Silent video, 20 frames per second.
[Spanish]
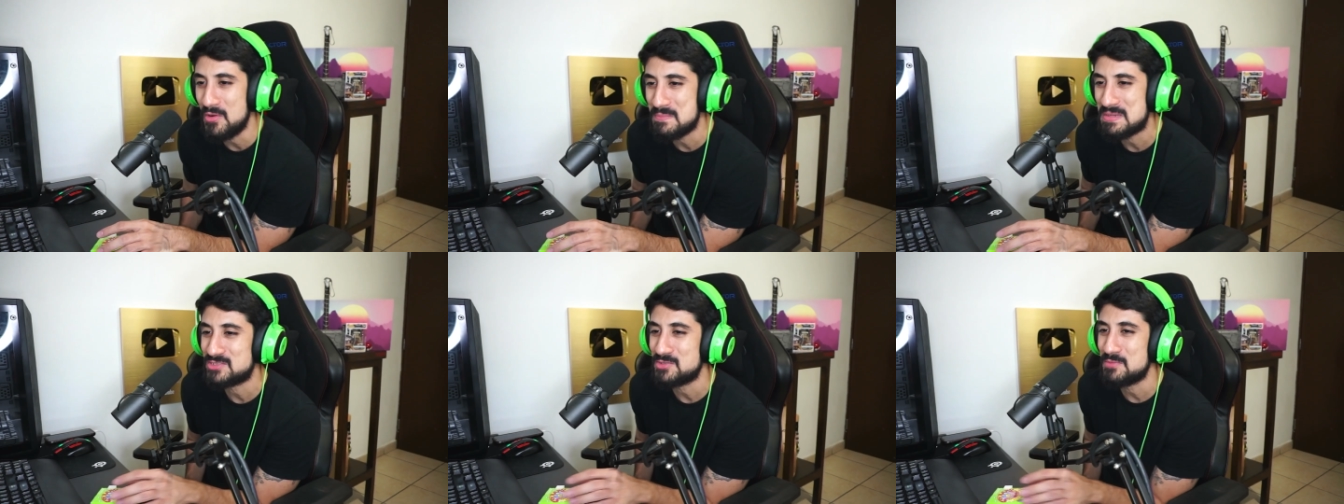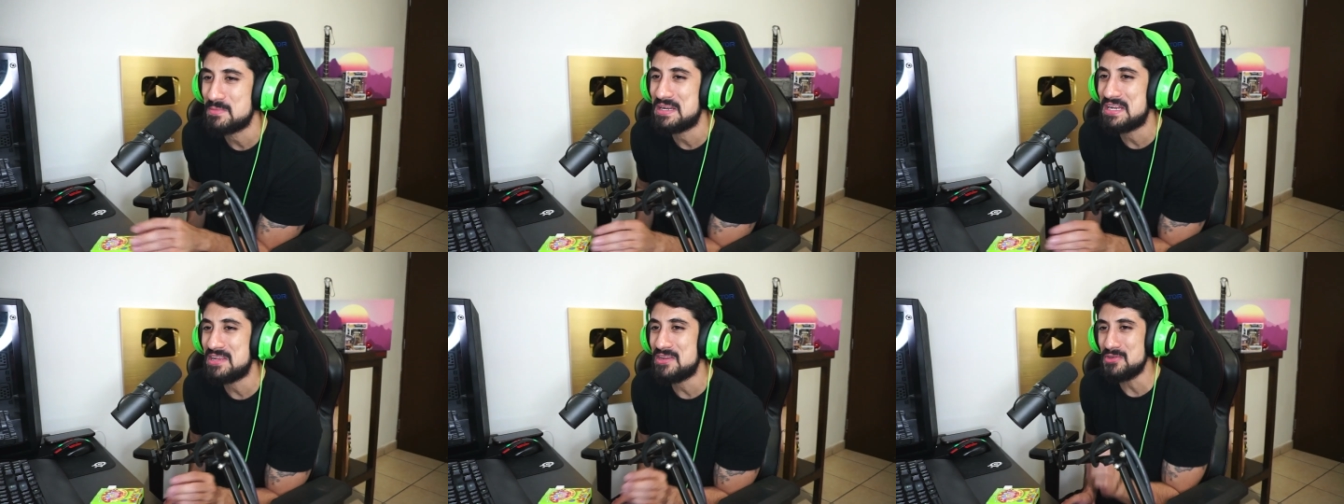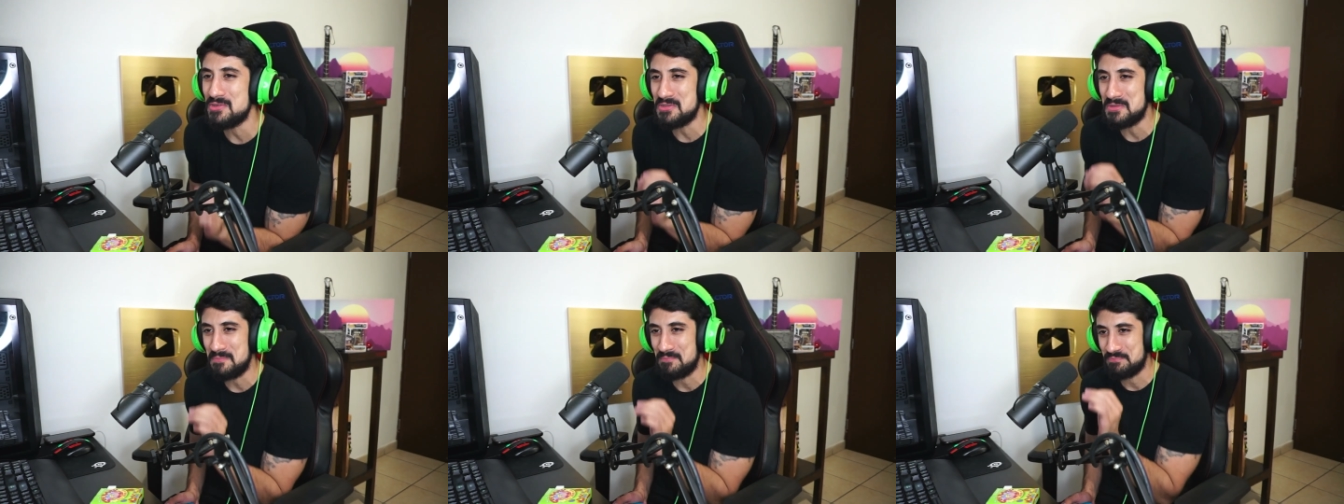o
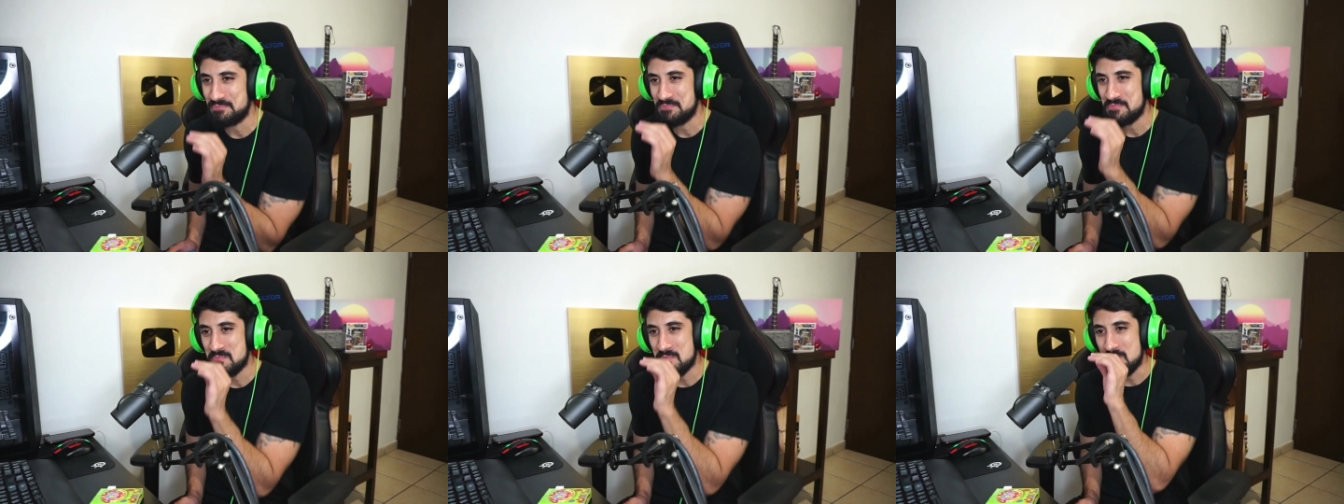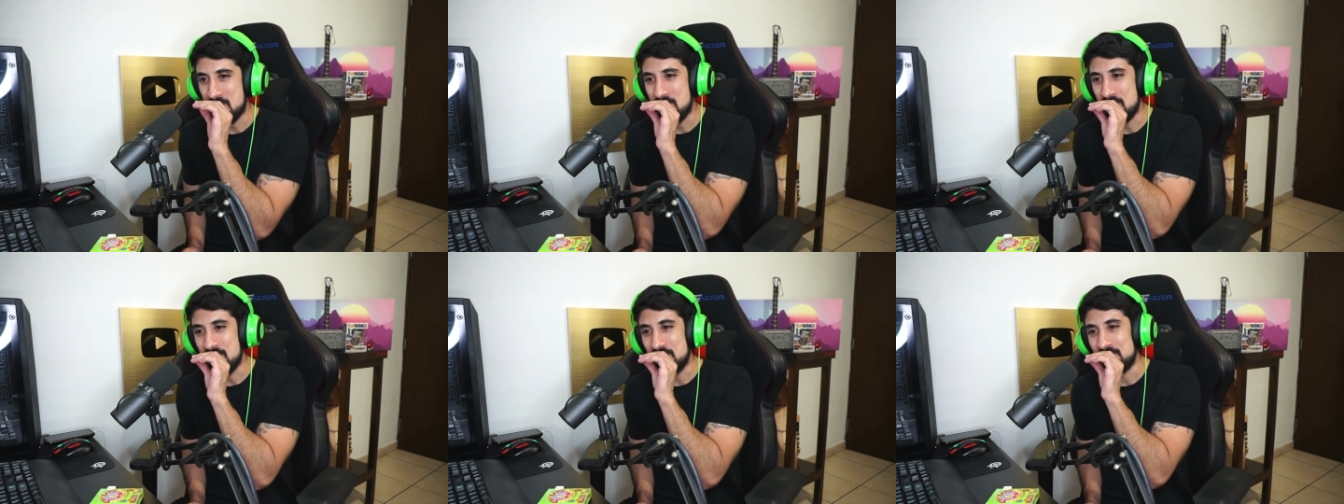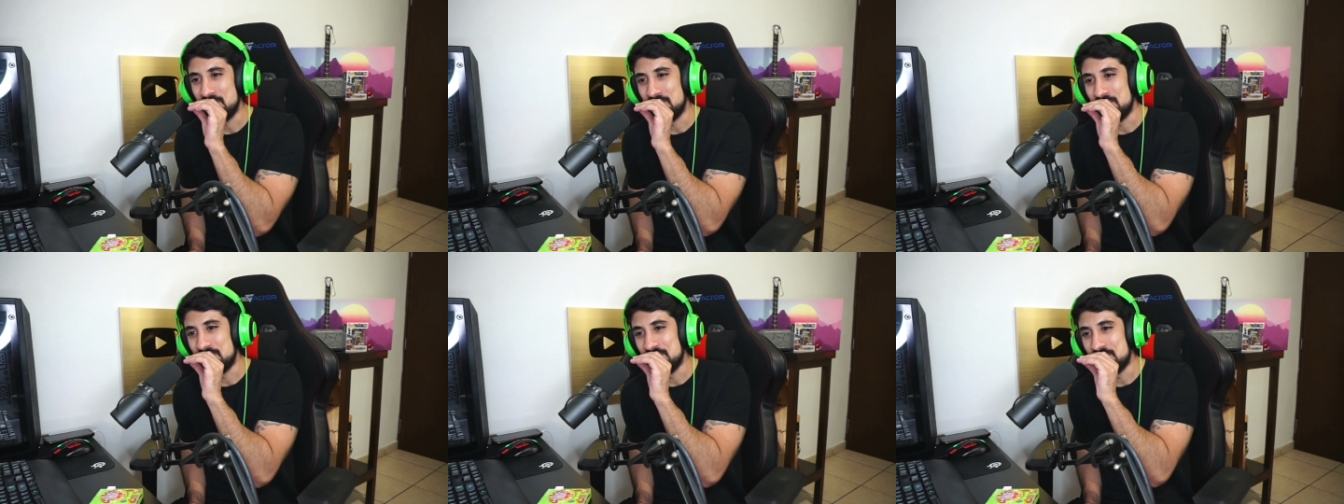menos.
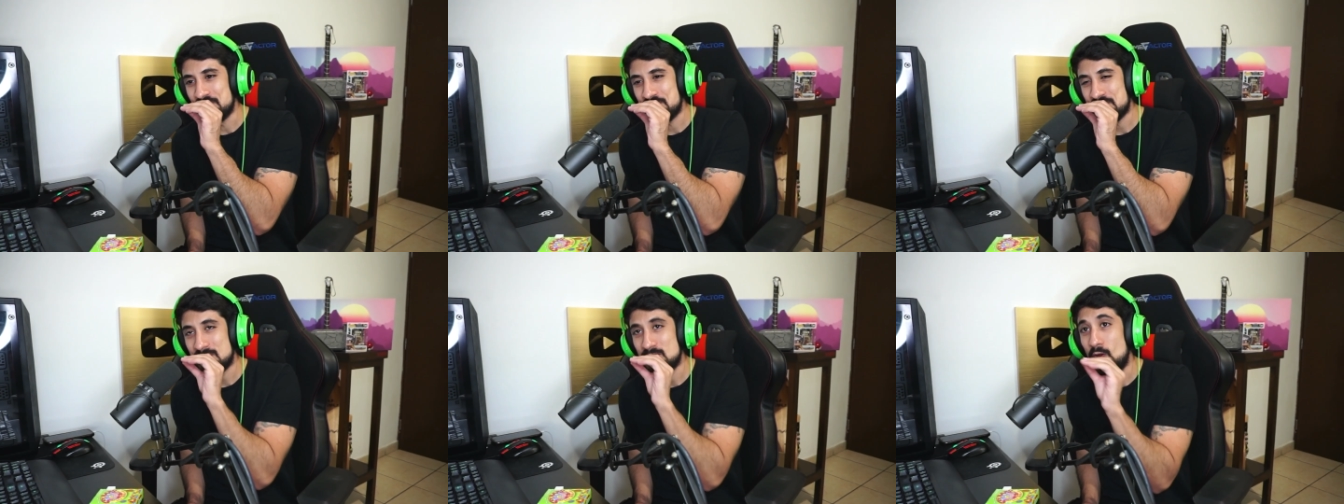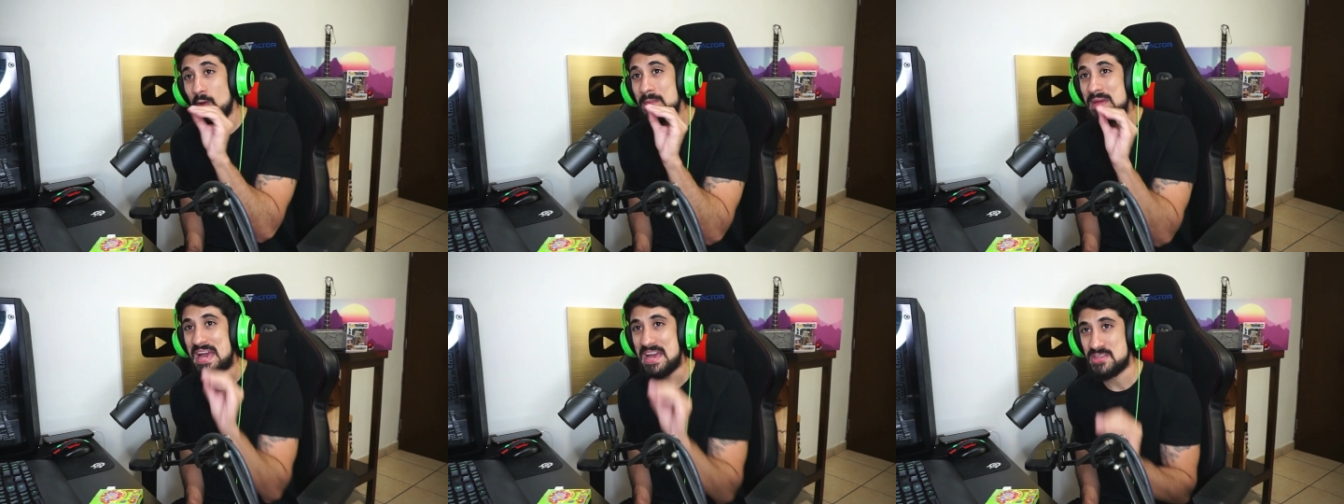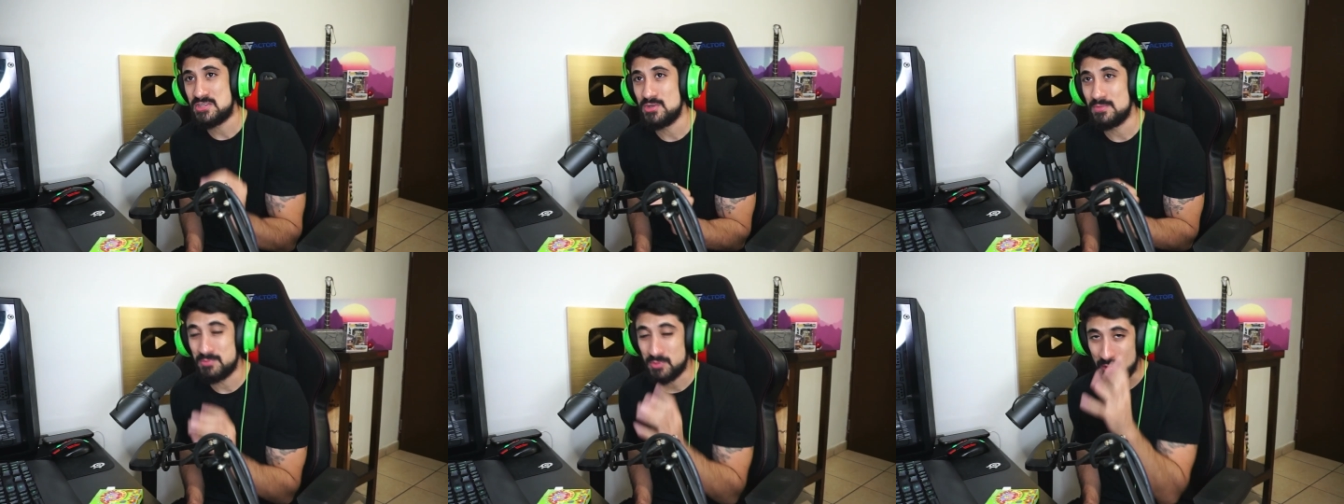No me ha
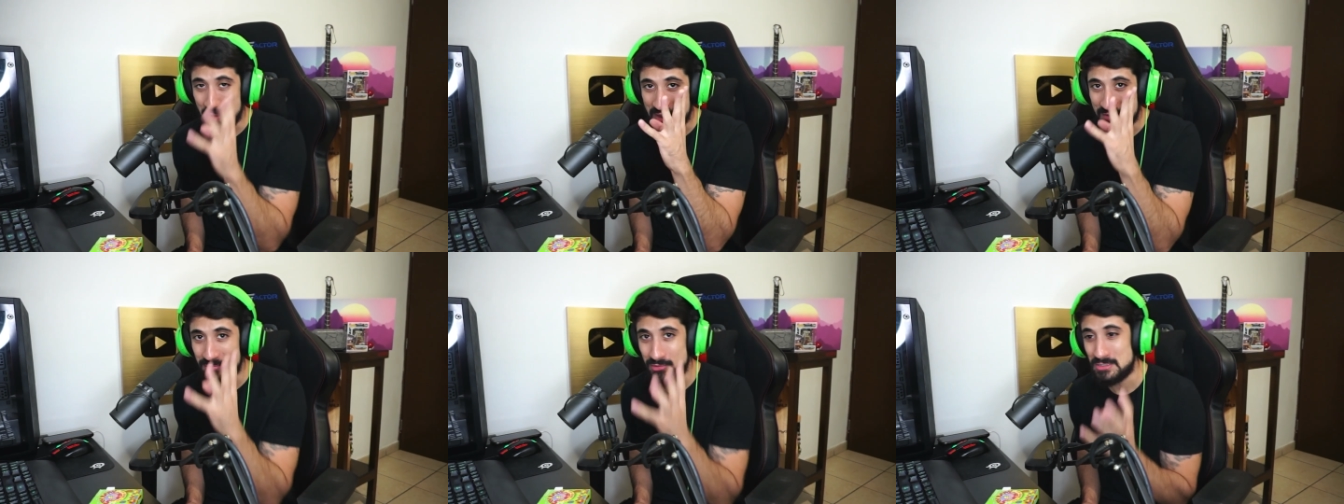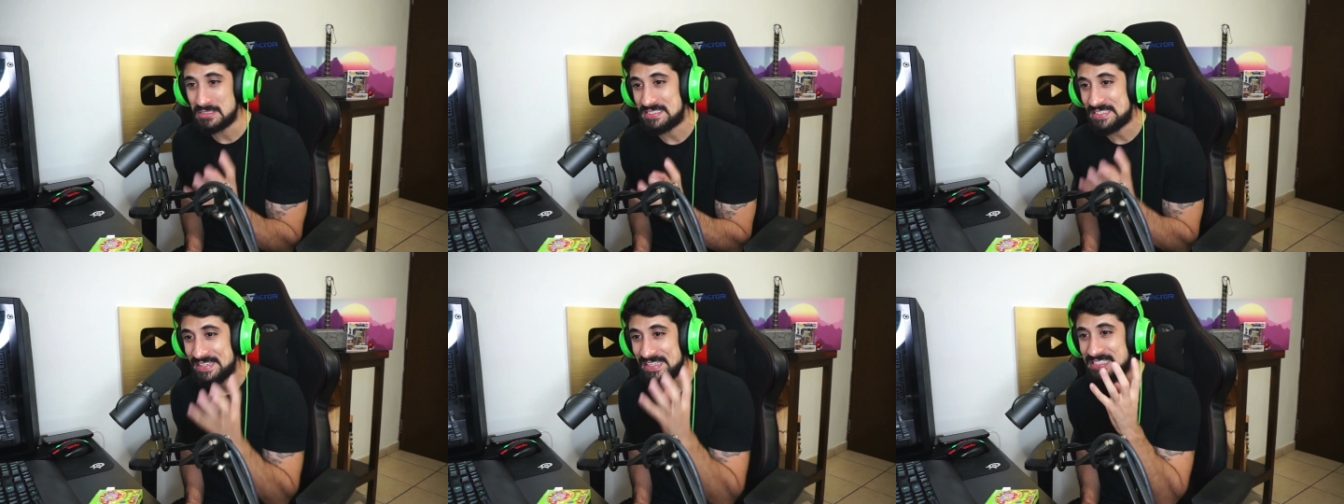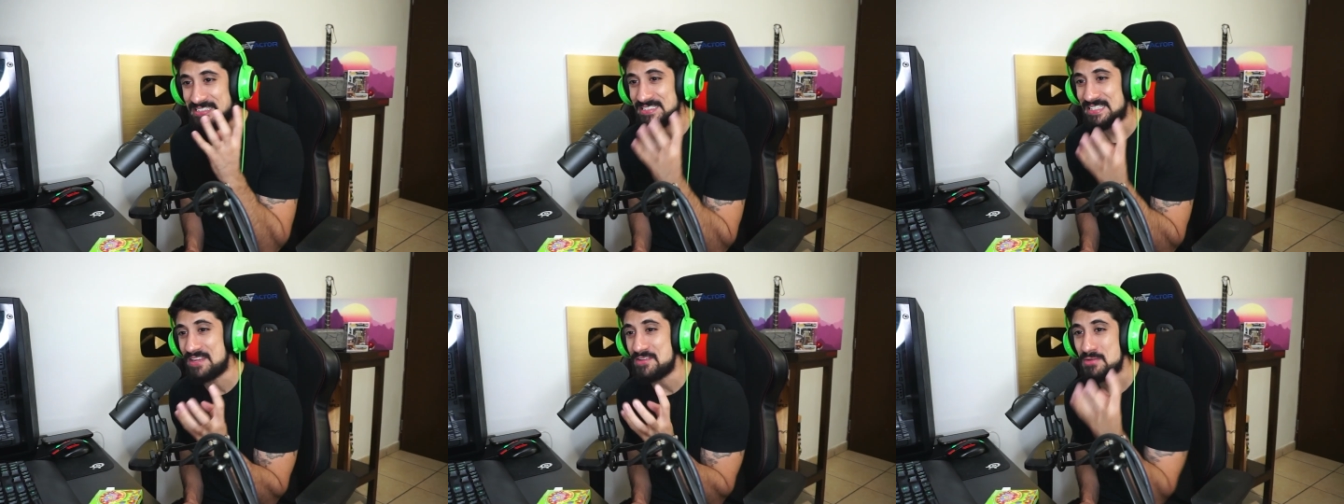hecho todavía fruncir el
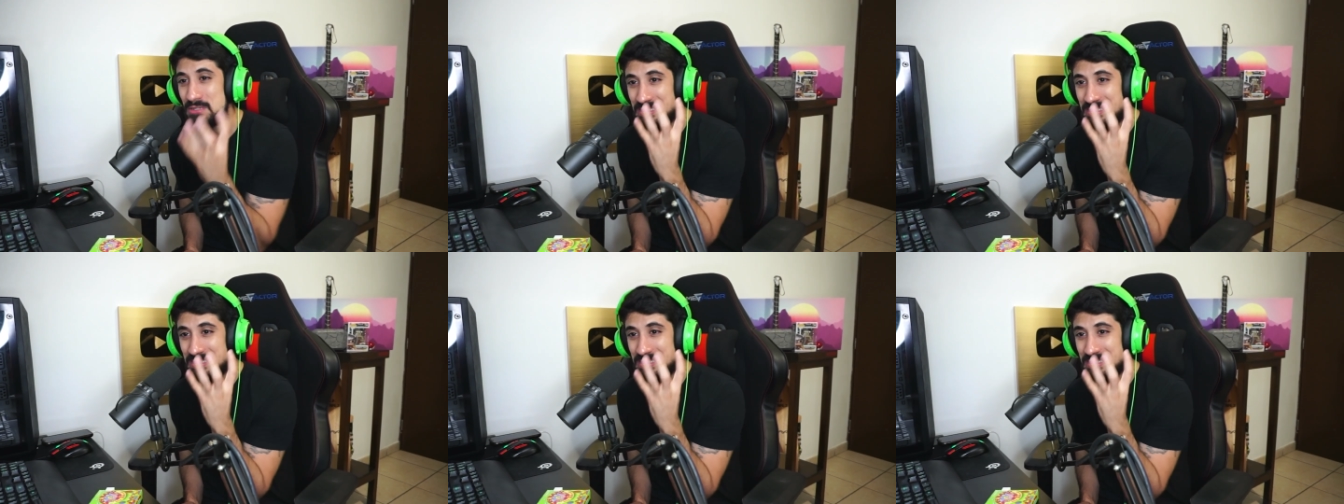ceño, así